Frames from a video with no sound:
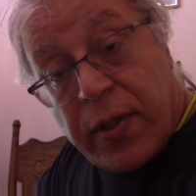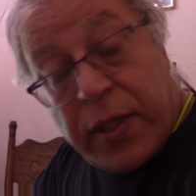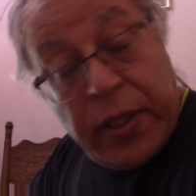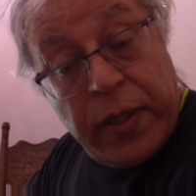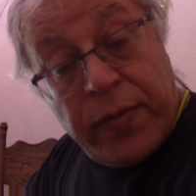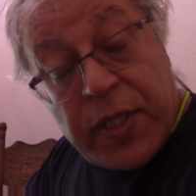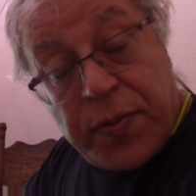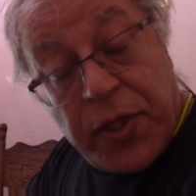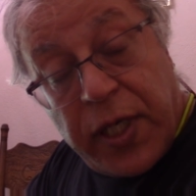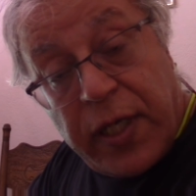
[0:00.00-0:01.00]
İnanılmaz bir
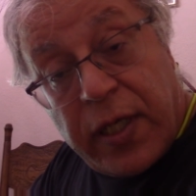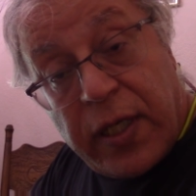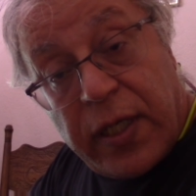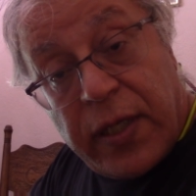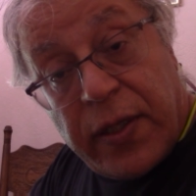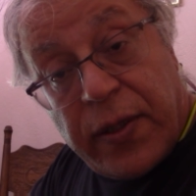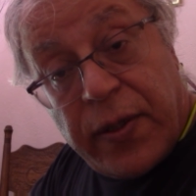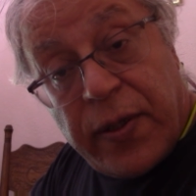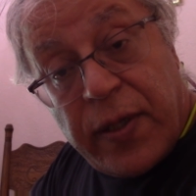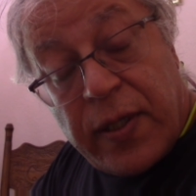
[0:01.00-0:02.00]
şey ya.
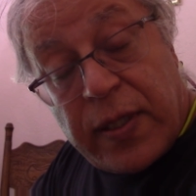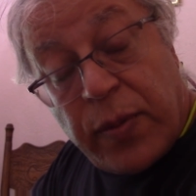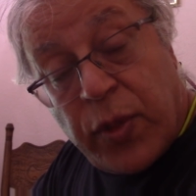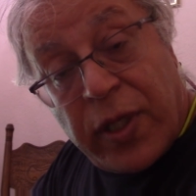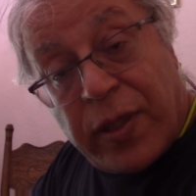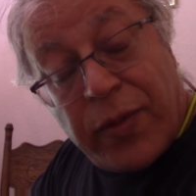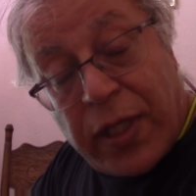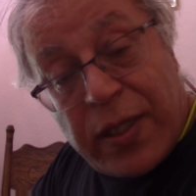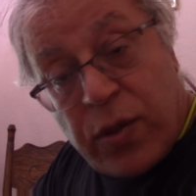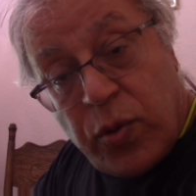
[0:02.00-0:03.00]
Sen bu adamda
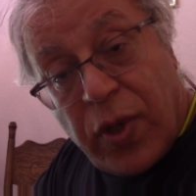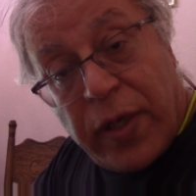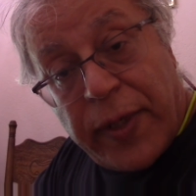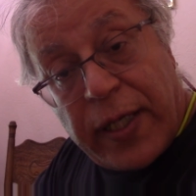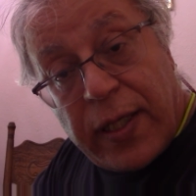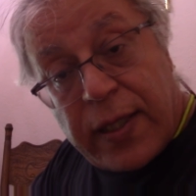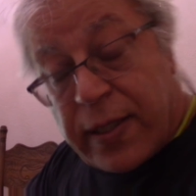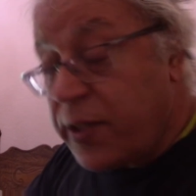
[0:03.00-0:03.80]
nasıl dua beklersin?